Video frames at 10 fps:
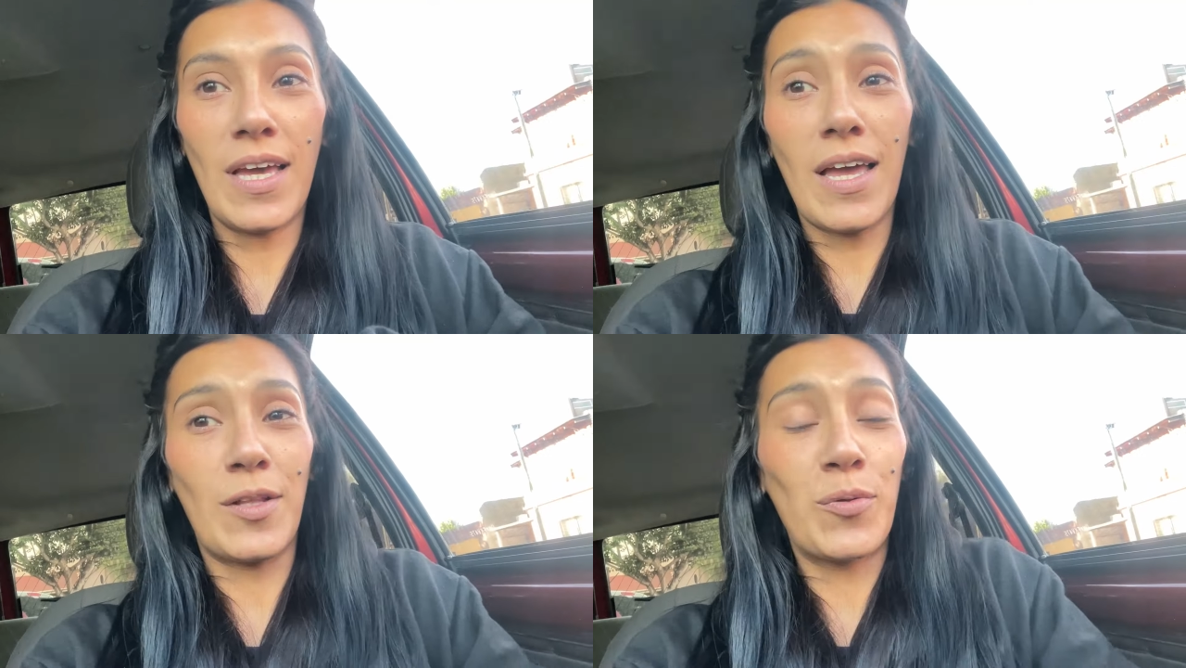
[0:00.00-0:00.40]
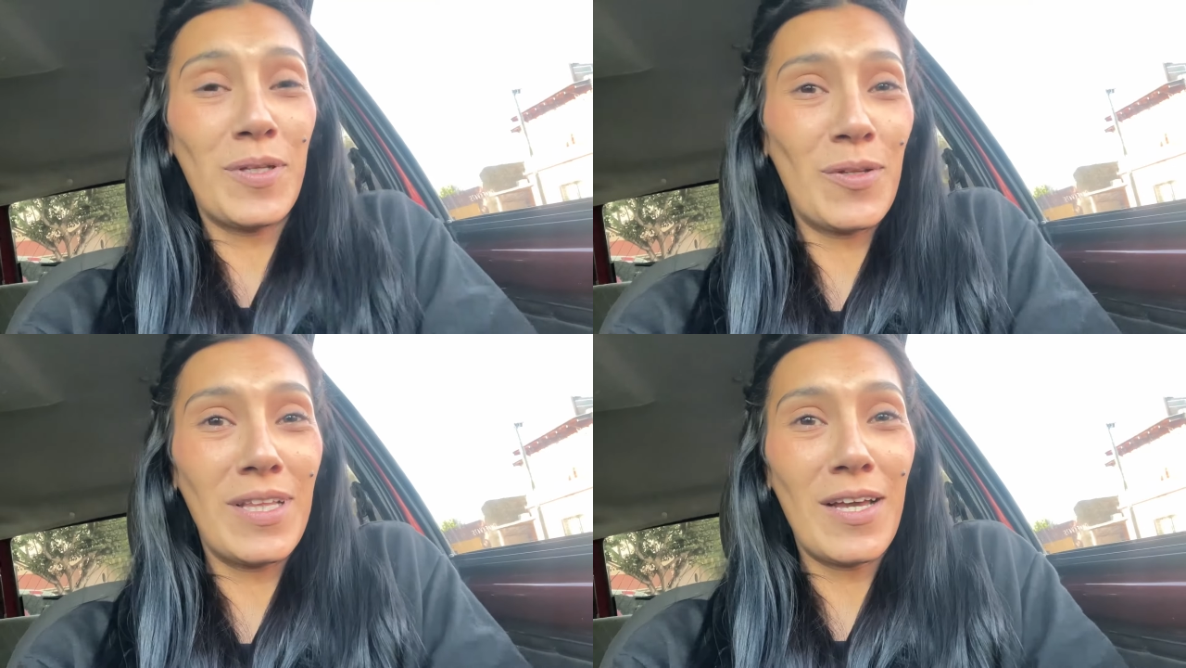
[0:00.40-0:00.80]
Estuve
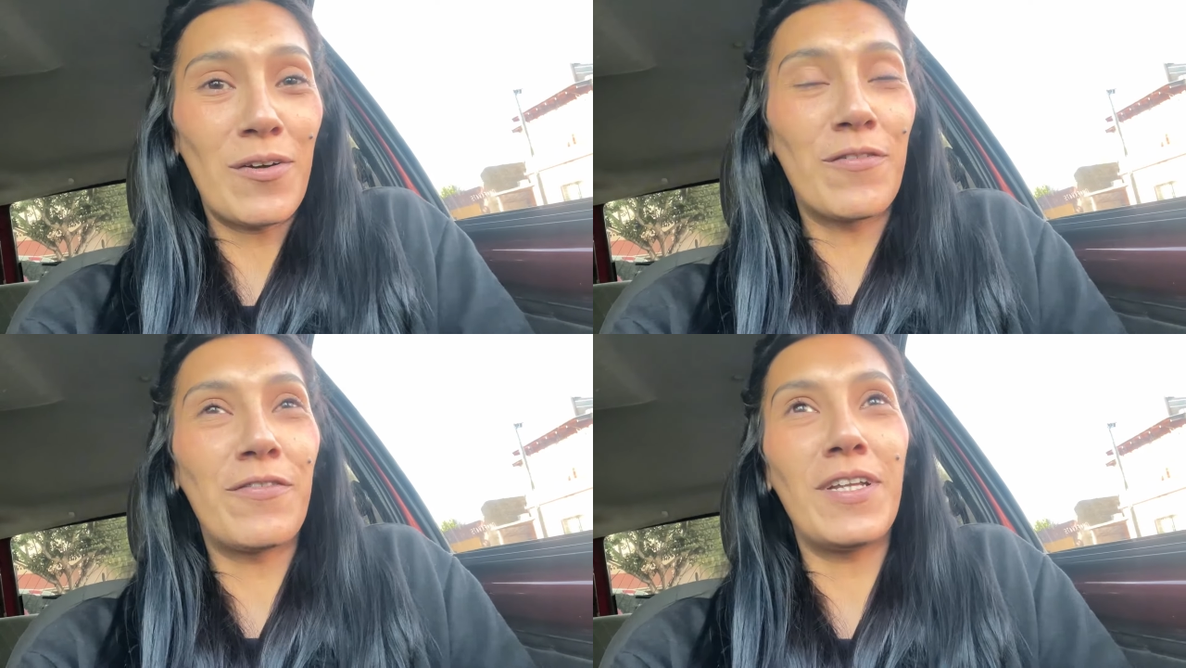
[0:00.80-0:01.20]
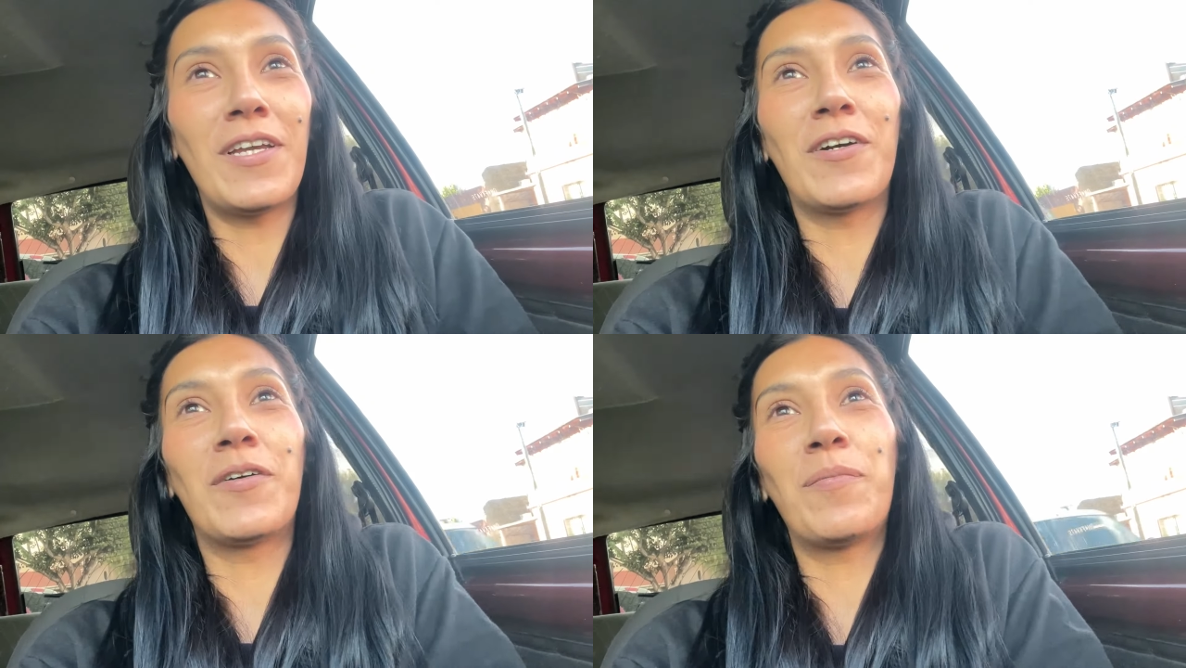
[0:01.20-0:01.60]
todo el día con
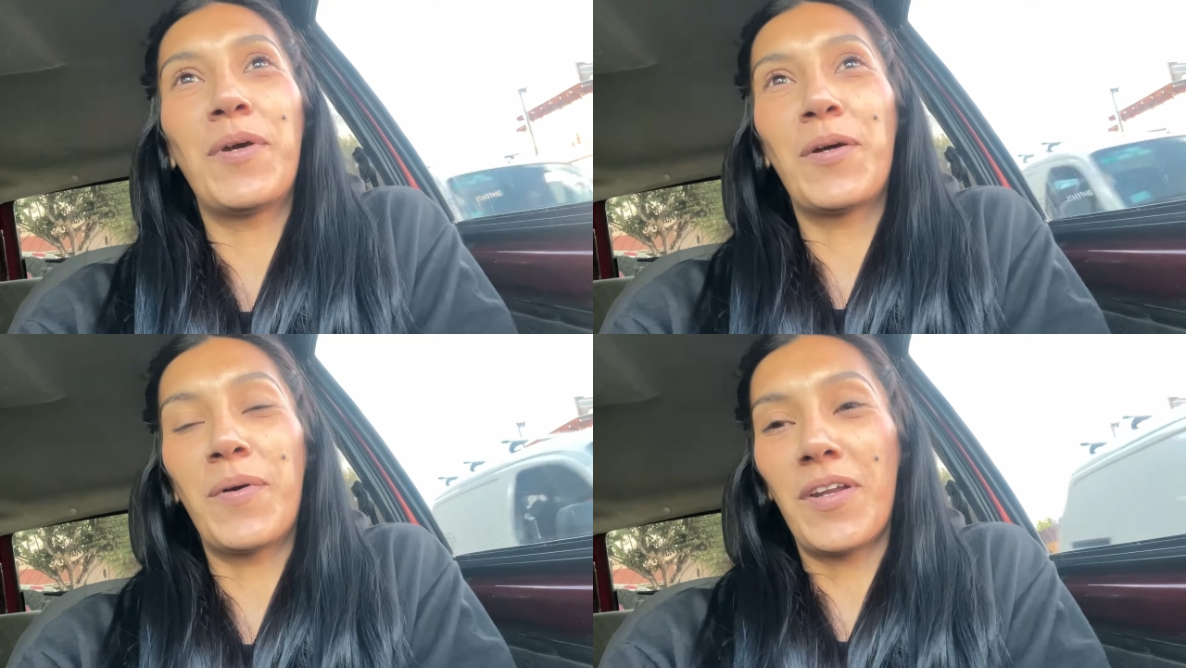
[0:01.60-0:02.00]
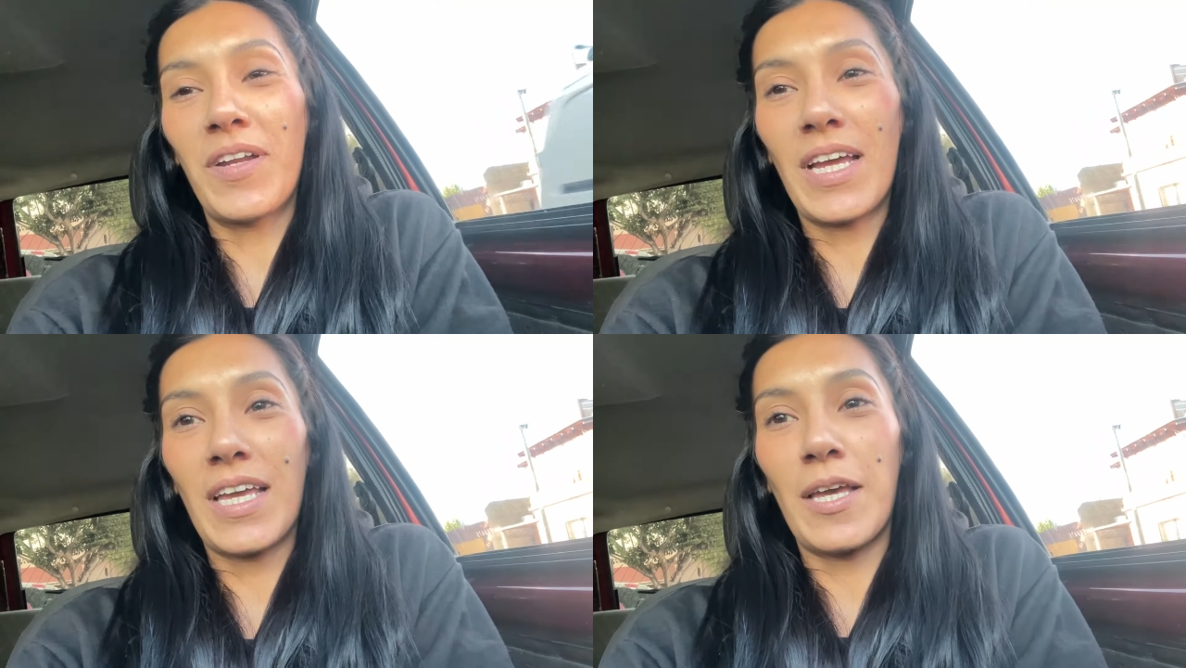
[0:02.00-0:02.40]
frío, pero bueno,
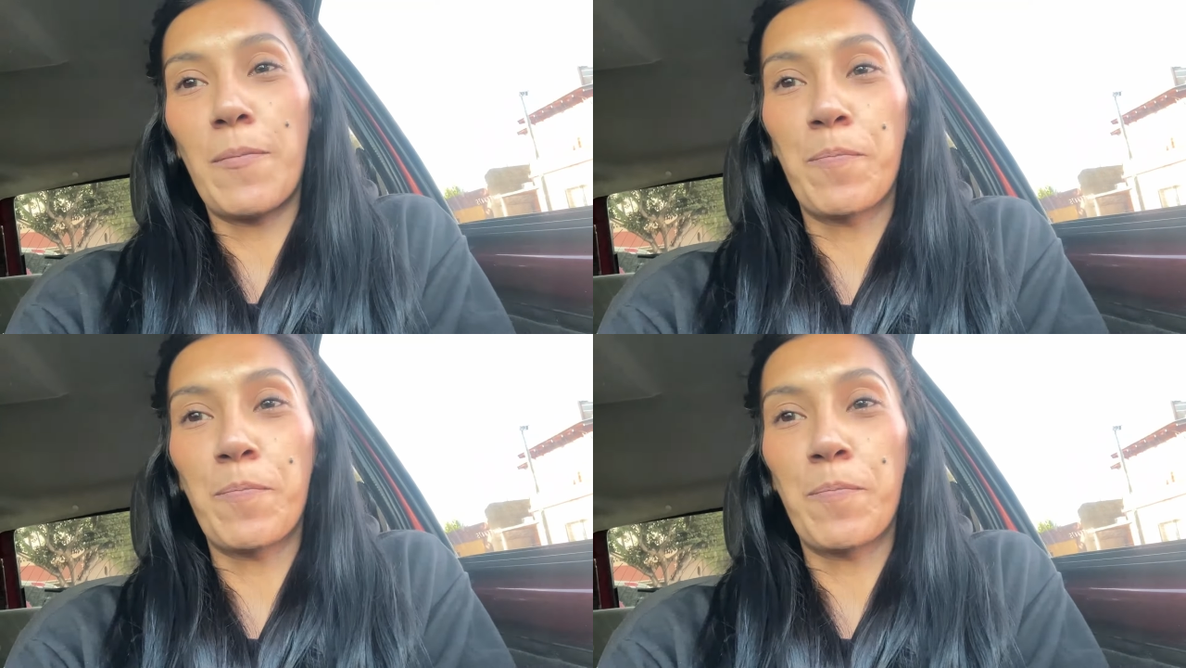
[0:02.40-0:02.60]
ahora que